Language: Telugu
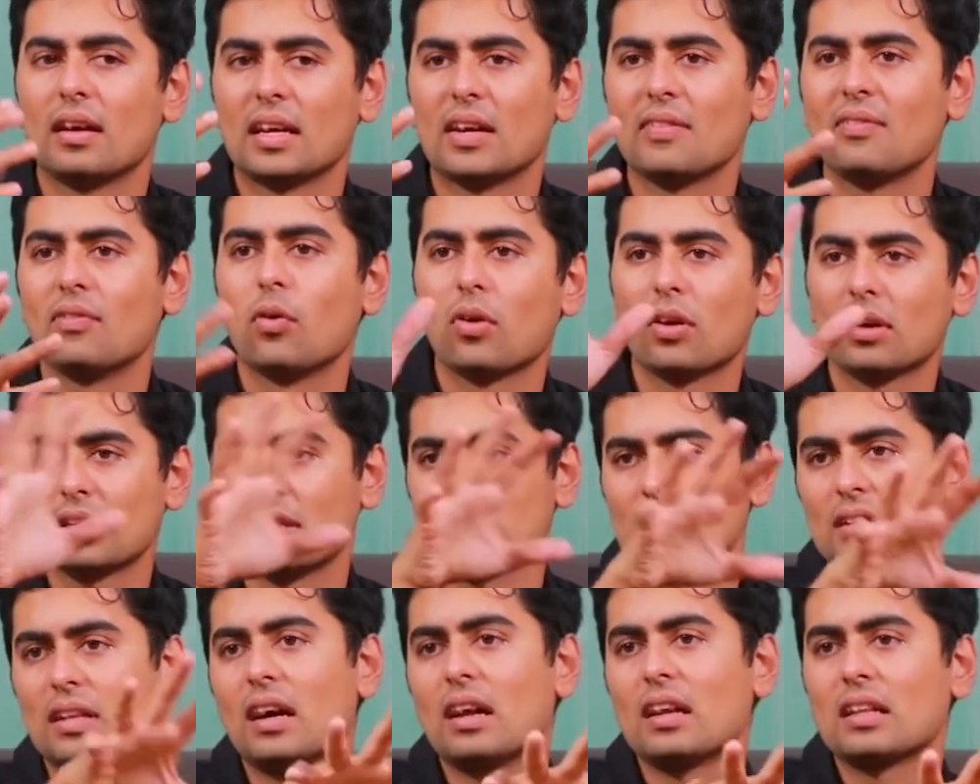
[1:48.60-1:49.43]
ఇంకా ఫోకస్
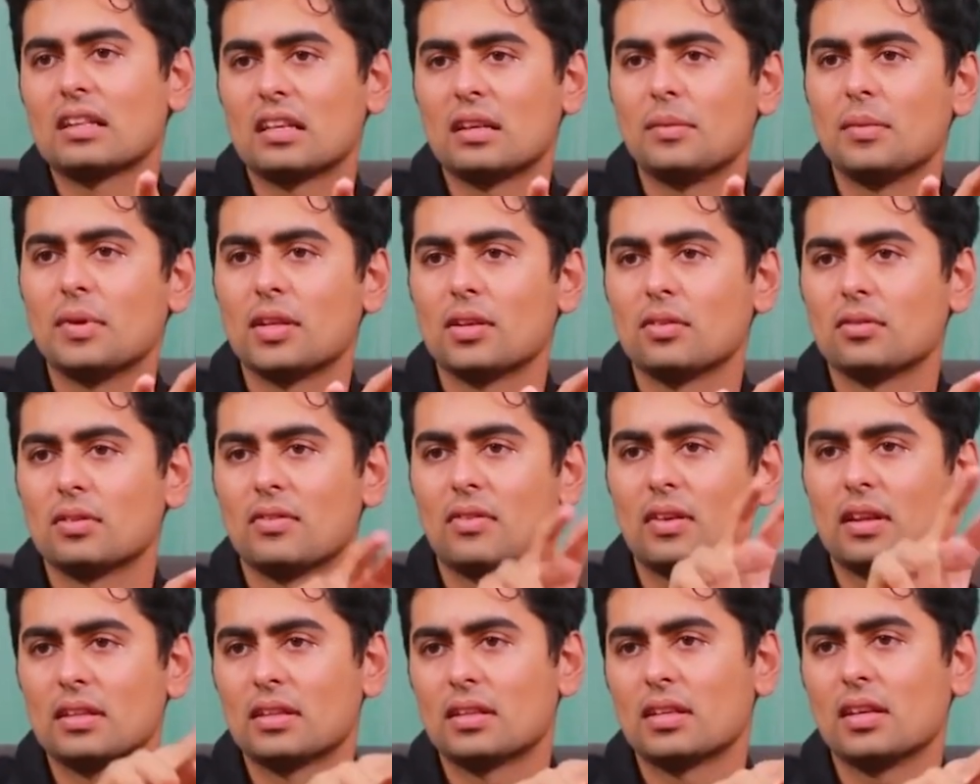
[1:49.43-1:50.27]
అంతా వాళ్ళిద్దరి మీద ఉంది
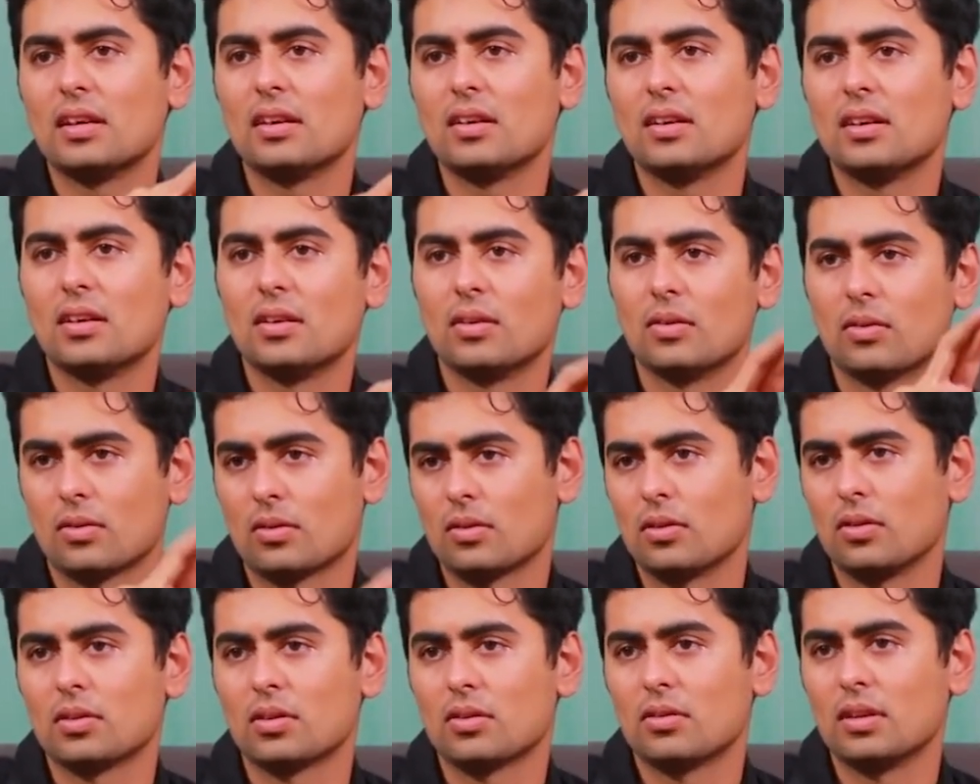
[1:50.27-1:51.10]
వాళ్ళిద్దరే
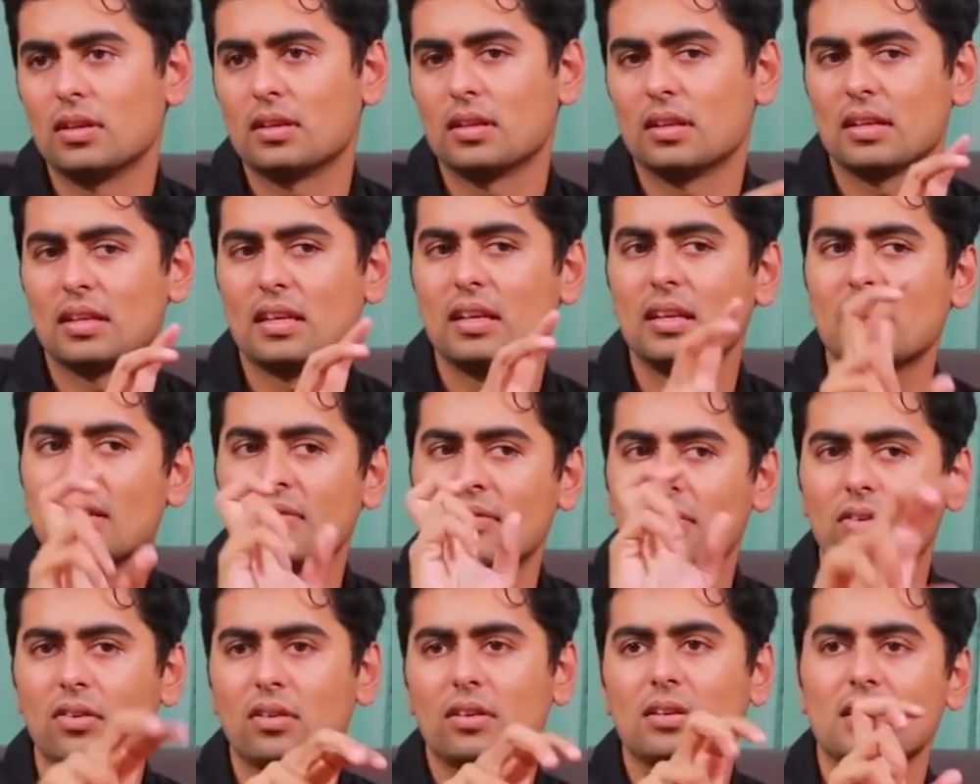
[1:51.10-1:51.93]
క్లోజ్గా ఉండేసరికి ఇంకా
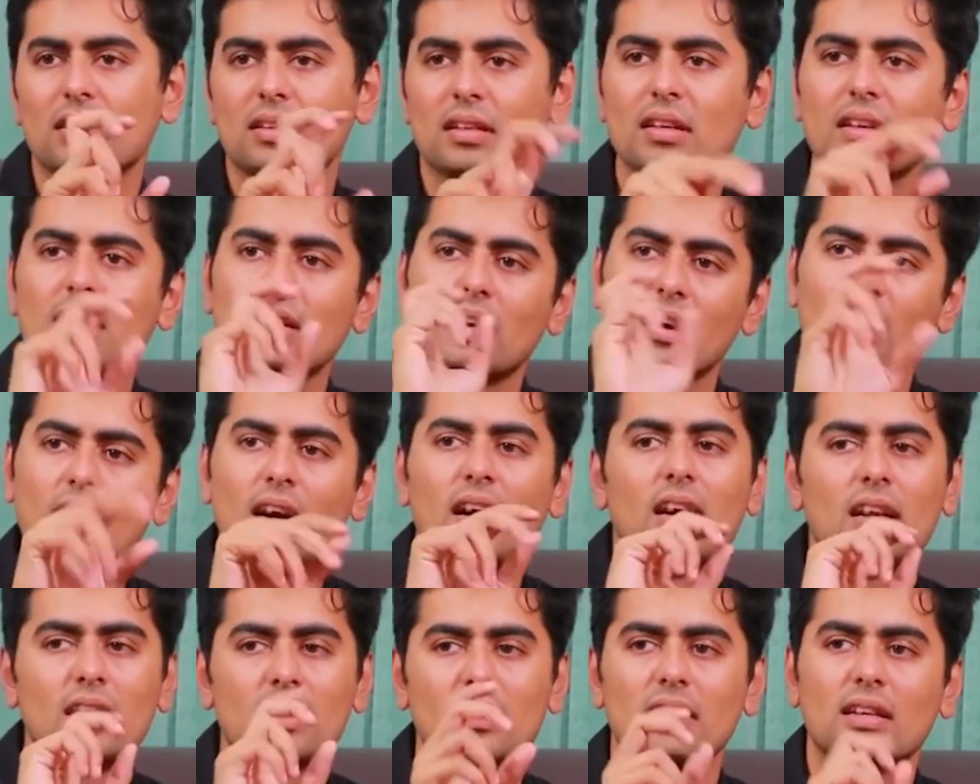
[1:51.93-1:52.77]
ఫోకస్ అంతా ఇంకా
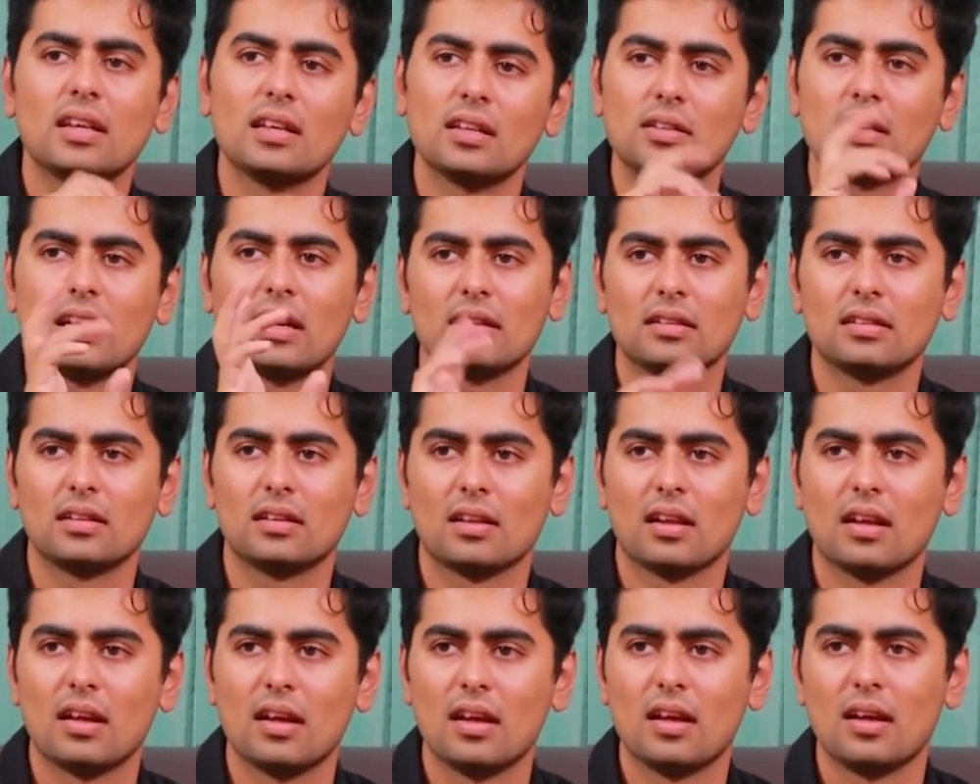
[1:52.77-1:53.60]
ఇద్దరు ఏదో
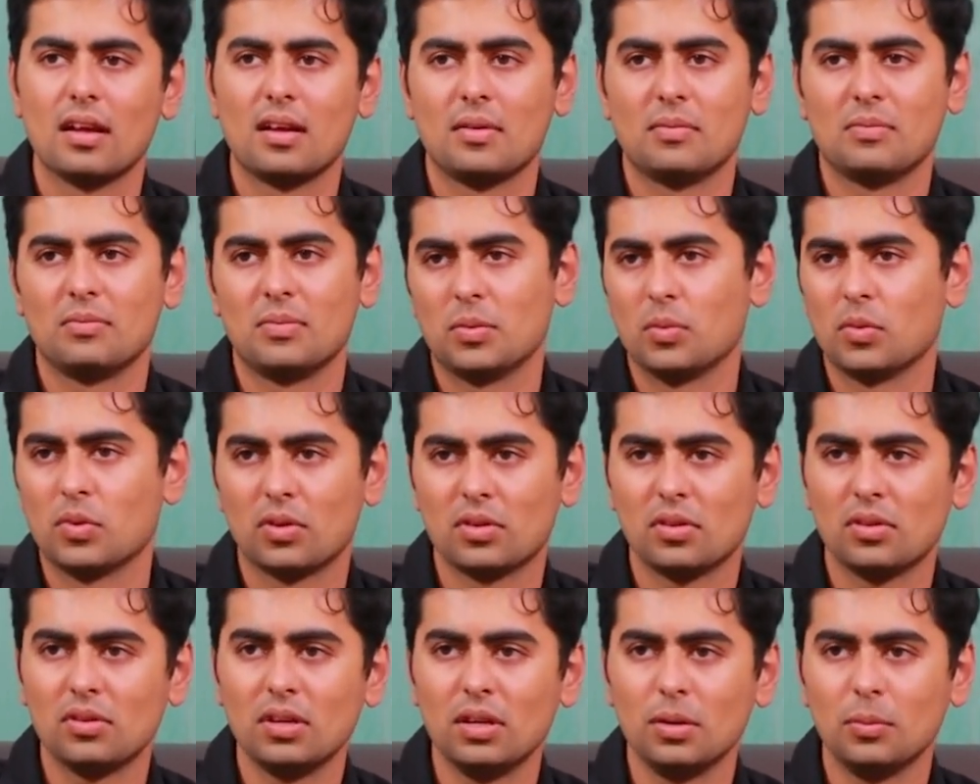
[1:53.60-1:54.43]
చేస్తున్నారు మేము
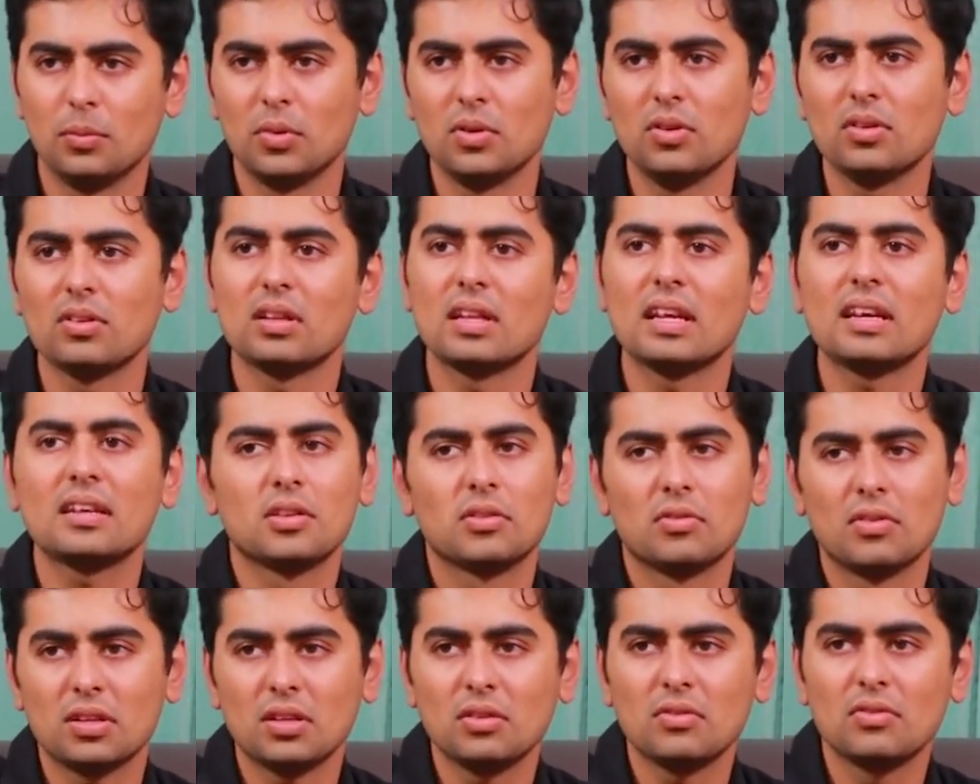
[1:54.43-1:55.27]
ముగ్గురు ఉన్నప్పుడు లైక్
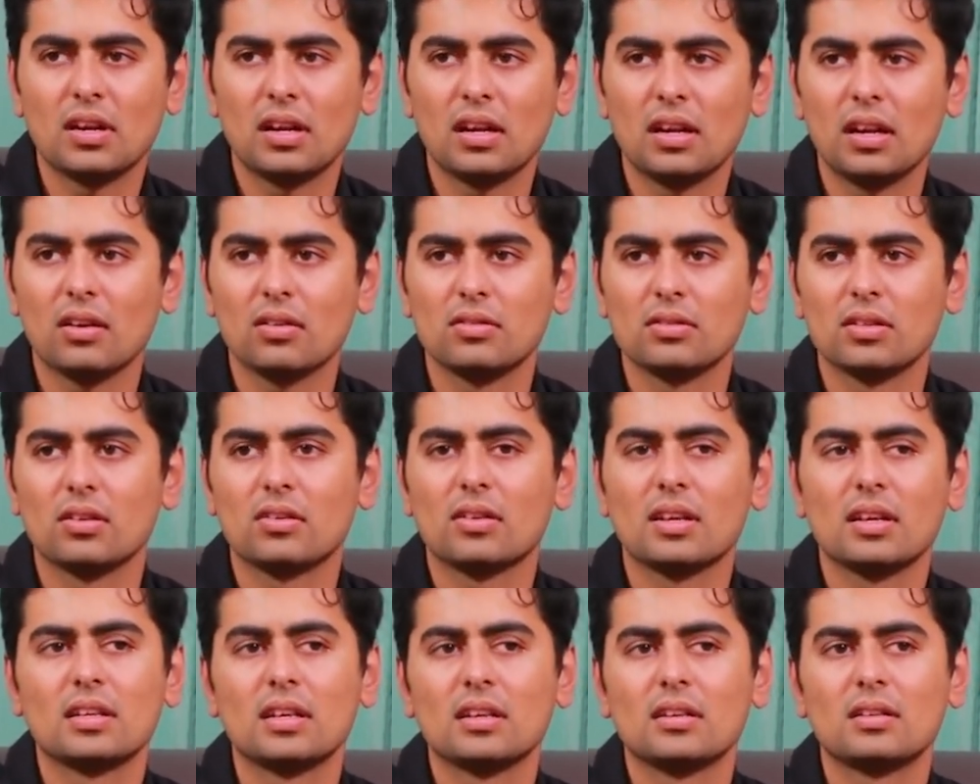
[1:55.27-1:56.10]
సిచ్యువేషన్ వేరేలాగా ఉంది
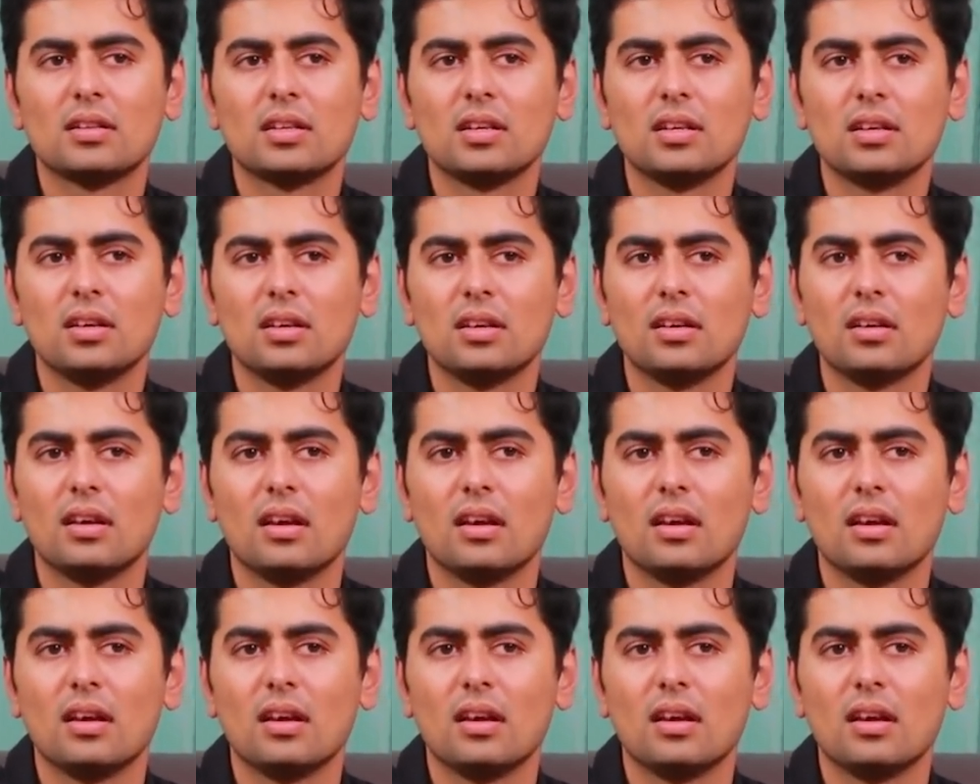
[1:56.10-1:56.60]
ఓకే జెస్సీ